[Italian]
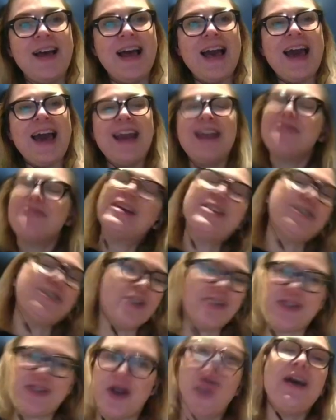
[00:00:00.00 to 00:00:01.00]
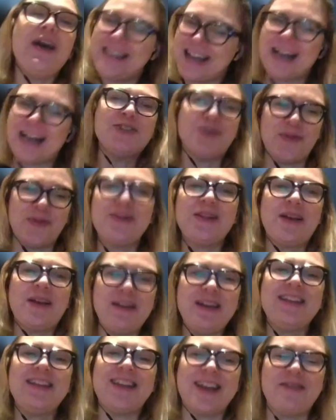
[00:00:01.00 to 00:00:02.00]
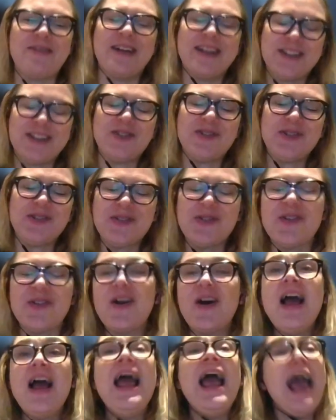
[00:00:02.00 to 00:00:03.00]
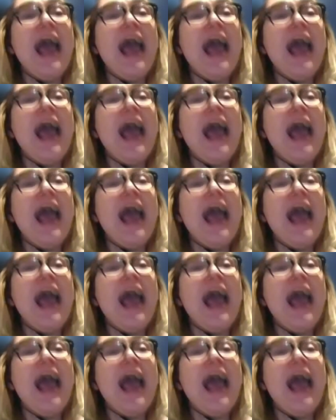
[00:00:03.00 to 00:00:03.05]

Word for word: È rimasto solo, è assolutamente rimasto solo.